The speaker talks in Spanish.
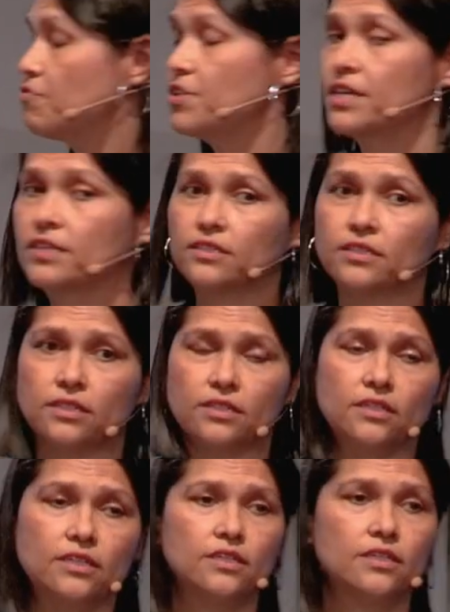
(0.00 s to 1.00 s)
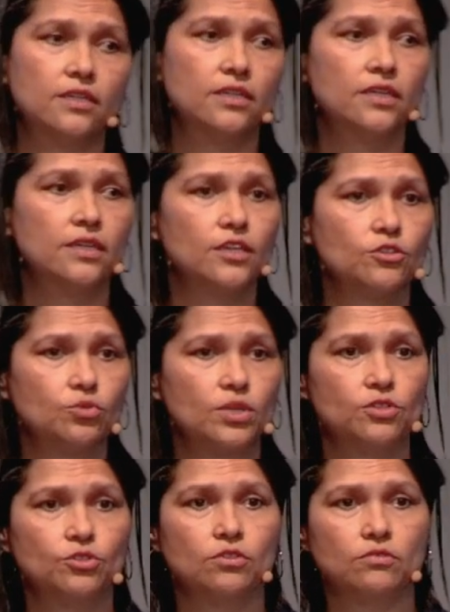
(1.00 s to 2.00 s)
confías en tu
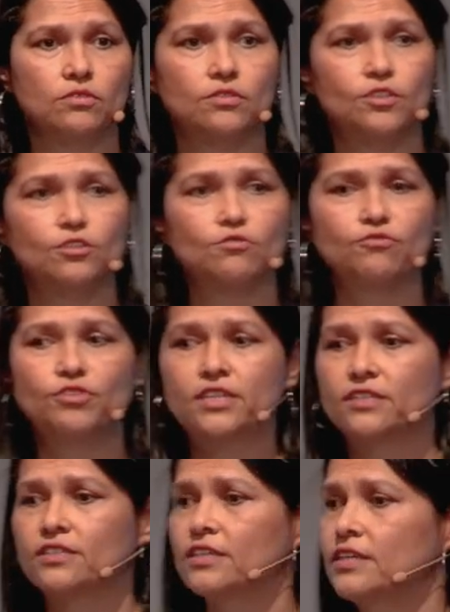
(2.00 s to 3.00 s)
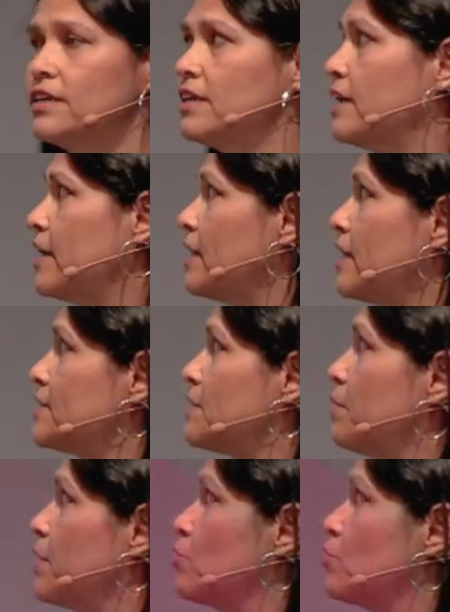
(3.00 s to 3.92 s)
razón, si confías en ese